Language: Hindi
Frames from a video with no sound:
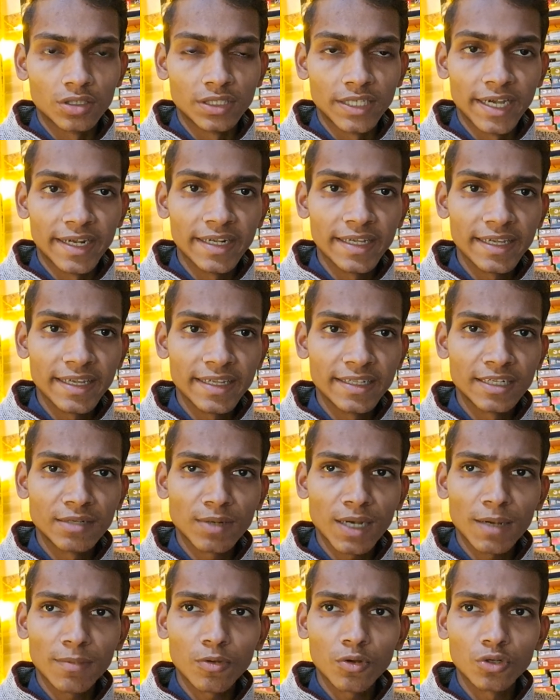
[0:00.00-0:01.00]
यानी कि जब
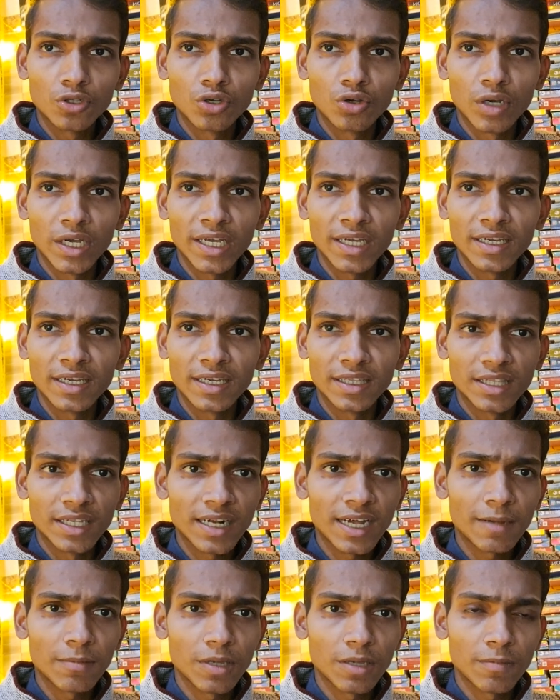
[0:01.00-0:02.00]
आपको जो है
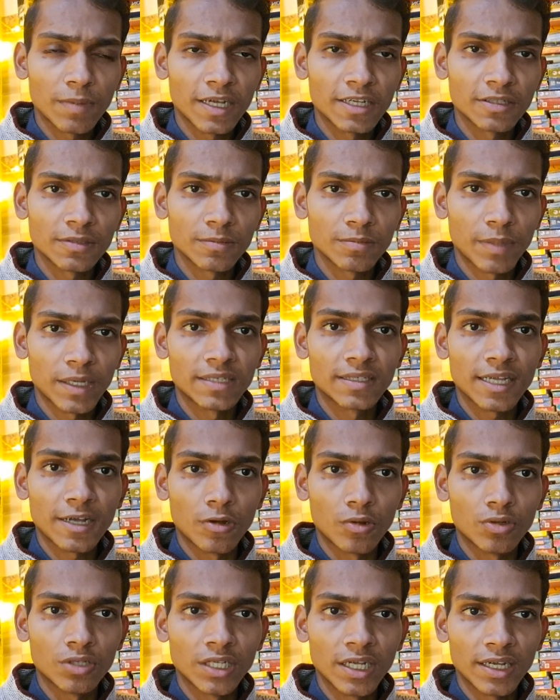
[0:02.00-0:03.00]
इतना आपके पास पैसा
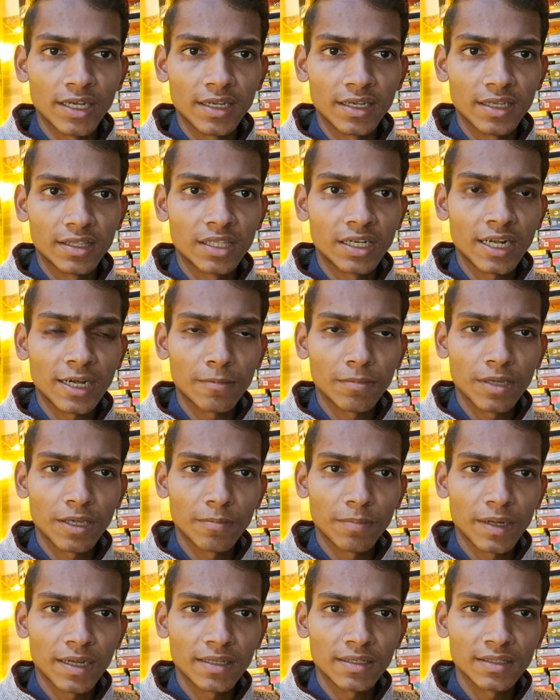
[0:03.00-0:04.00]
हो जाए इतना आपके
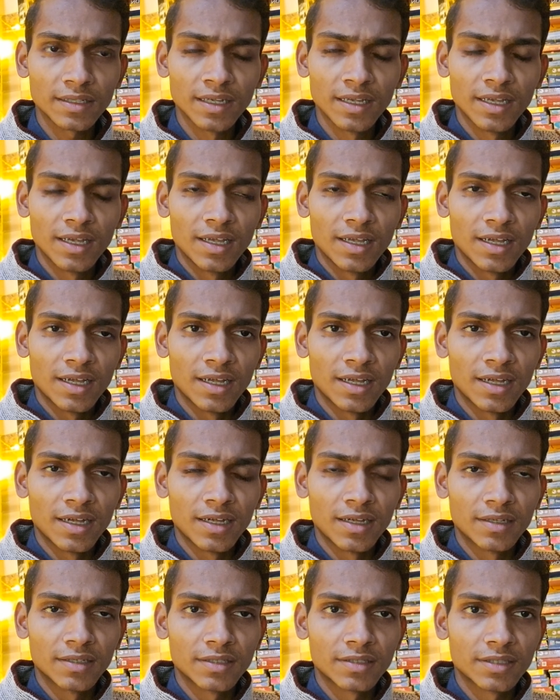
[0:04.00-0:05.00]
पास
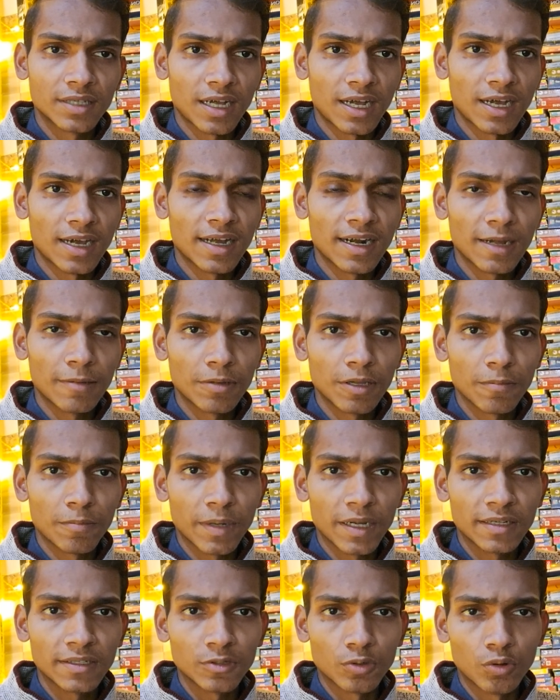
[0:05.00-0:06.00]
अगर आपके
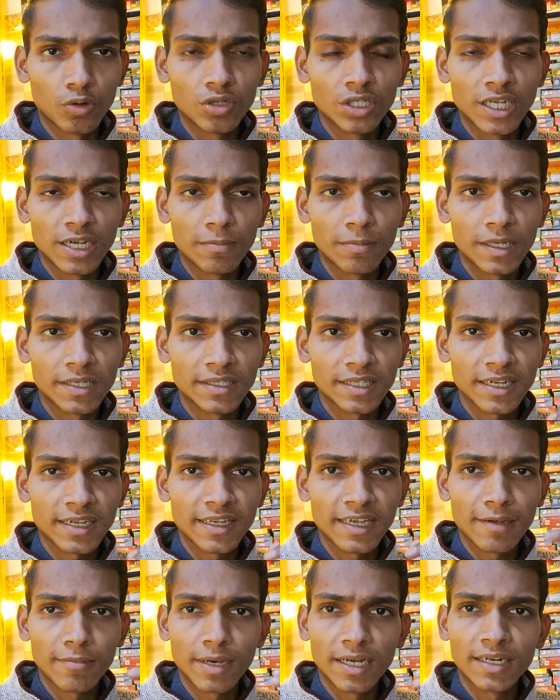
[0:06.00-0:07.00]
पास हो जाए पैसा
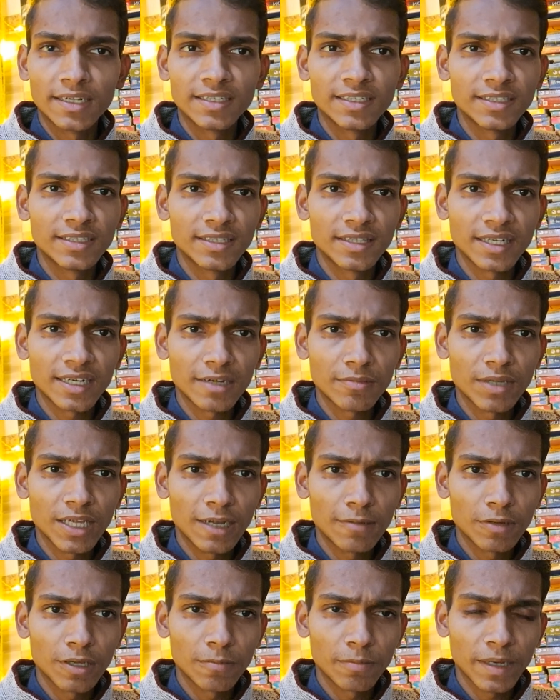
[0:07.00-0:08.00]
या मान लीजिए जितना भी
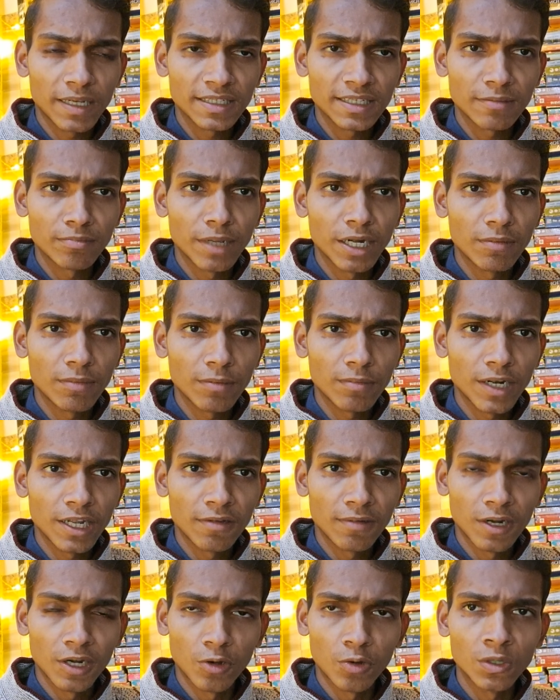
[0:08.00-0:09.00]
आपके पास एक मिनिमम
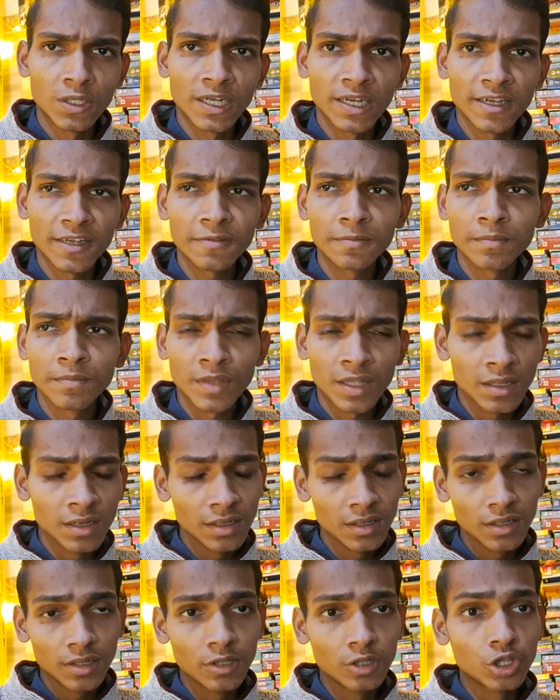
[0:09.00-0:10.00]
लेवल हो जाए
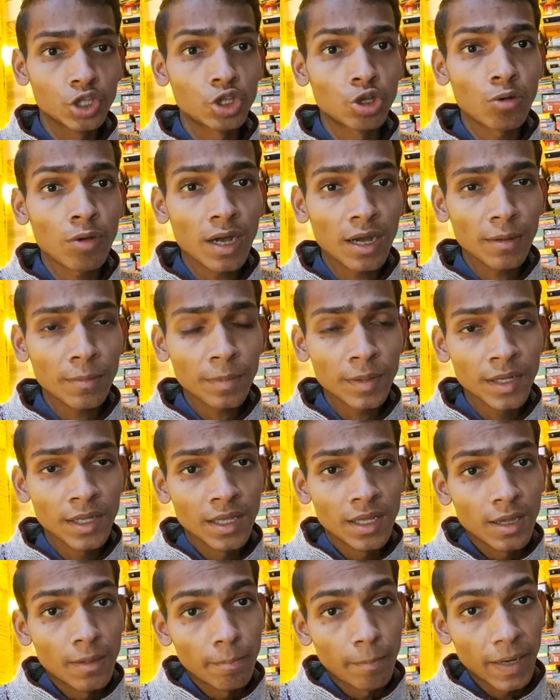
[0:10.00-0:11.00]
तो आप
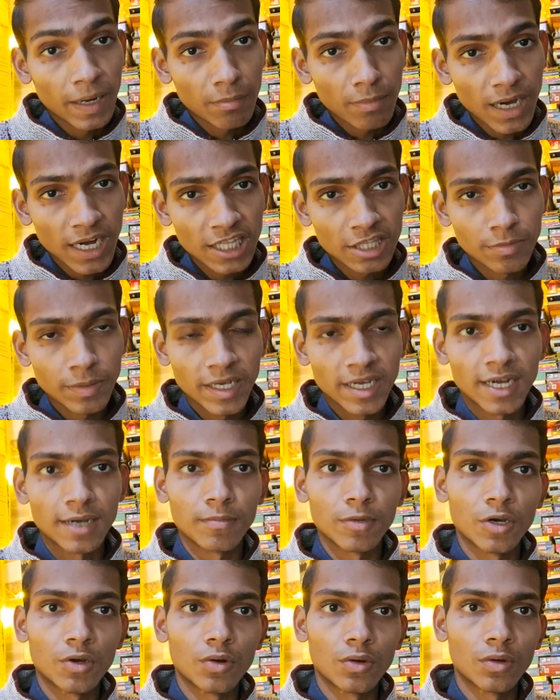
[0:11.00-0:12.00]
परमार्थ पे
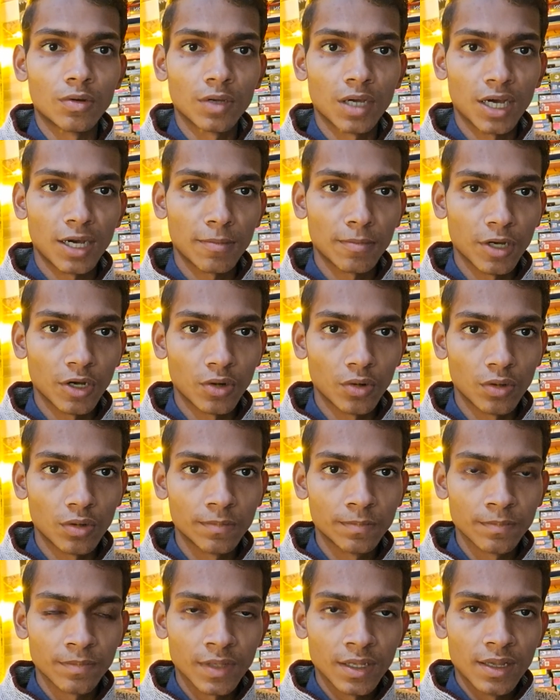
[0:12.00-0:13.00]
काम काम करो
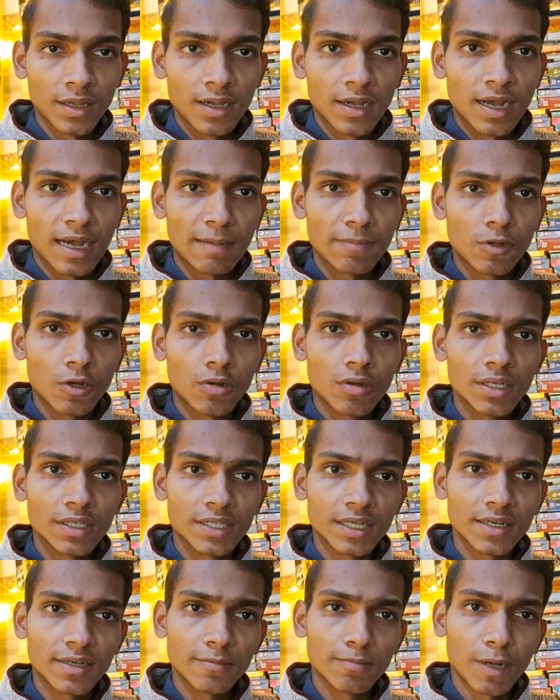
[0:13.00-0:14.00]
आप कहोगे
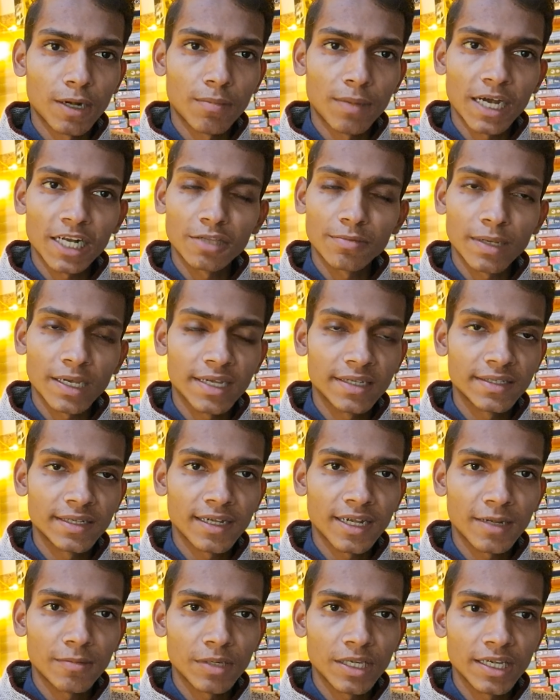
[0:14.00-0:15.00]
सर परमार्थ पे कैसे
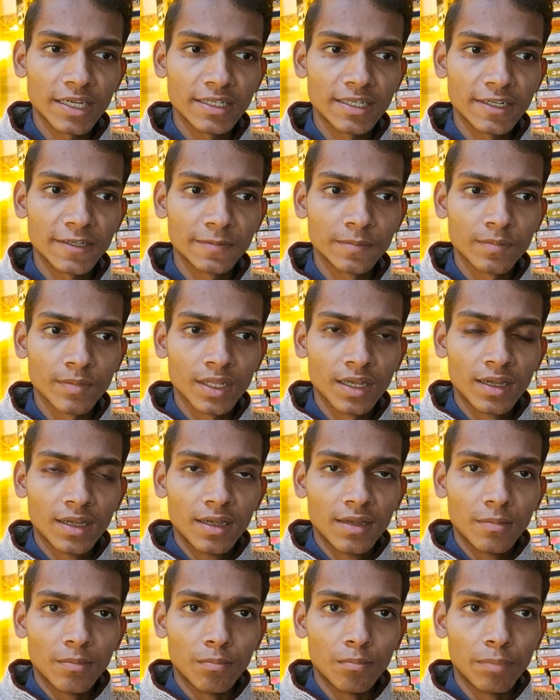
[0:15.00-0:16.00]
काम किया जाए
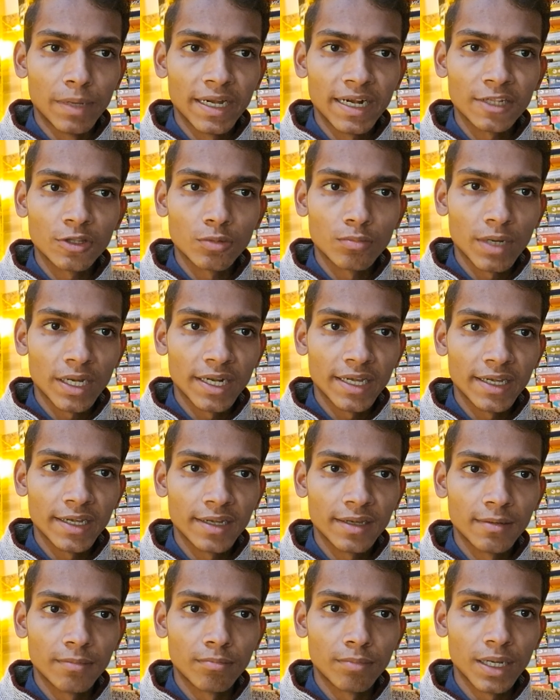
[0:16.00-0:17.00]
मेरा तो मन
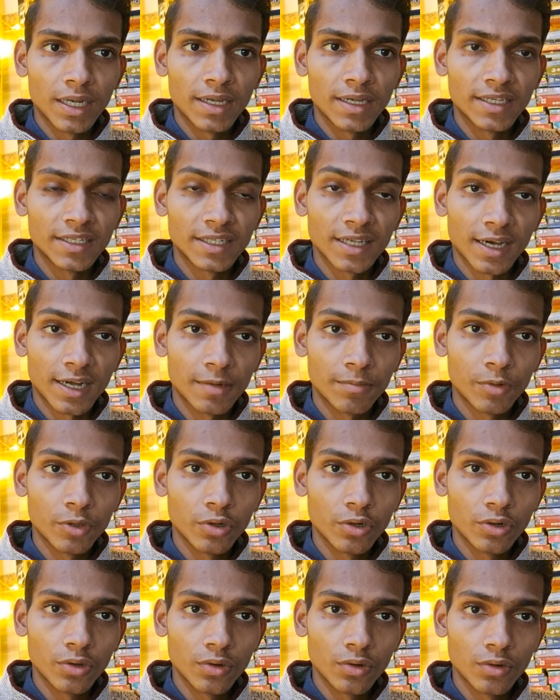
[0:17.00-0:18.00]
है मैं
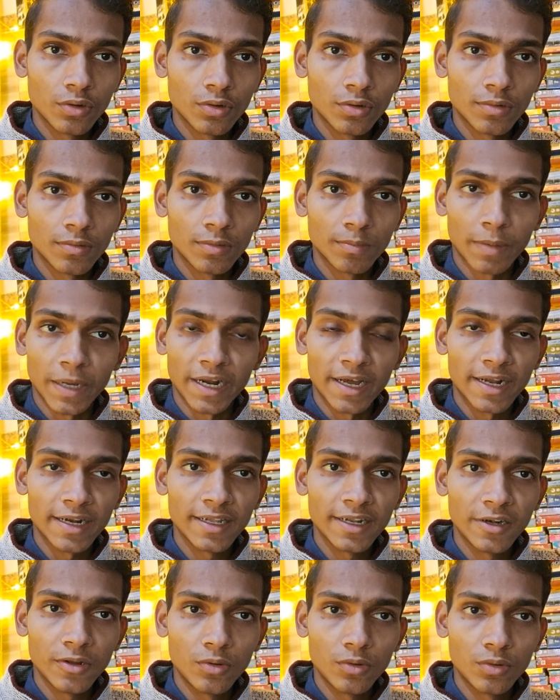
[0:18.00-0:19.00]
स्कॉर्पियो लूँ
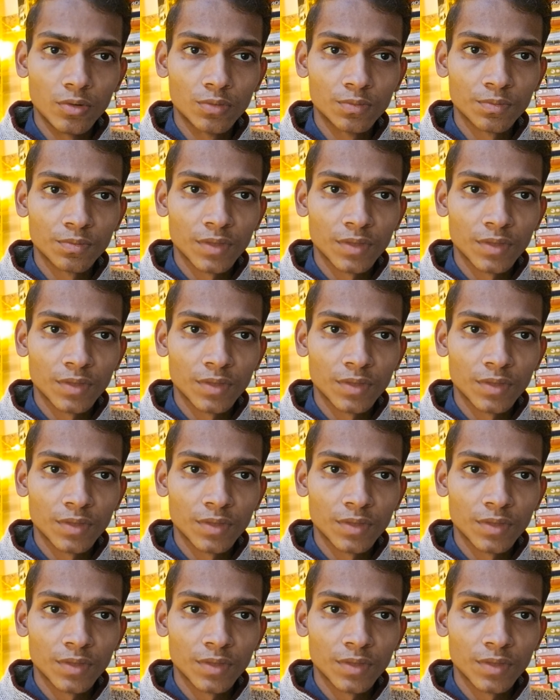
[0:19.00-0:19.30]
फरारी लूँ